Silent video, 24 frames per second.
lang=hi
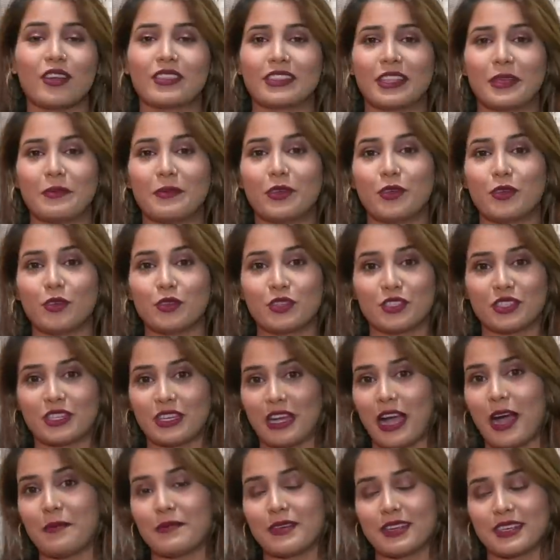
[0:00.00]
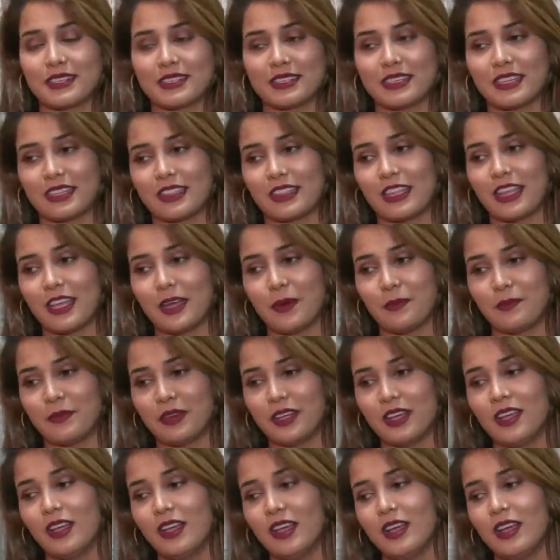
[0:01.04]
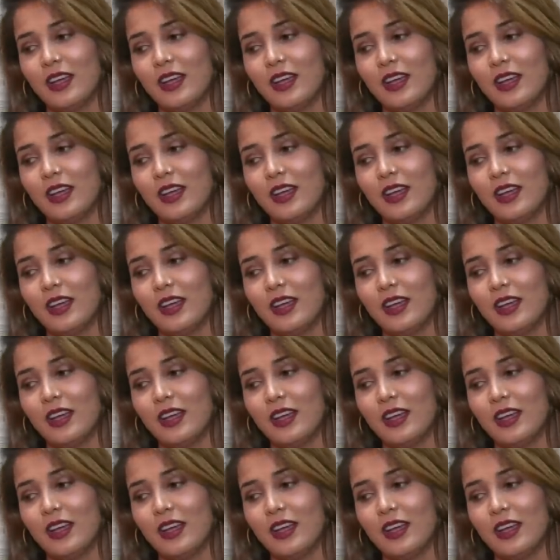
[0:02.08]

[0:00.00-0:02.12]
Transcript: और तभी कुछ काम कर सकते हैं अपने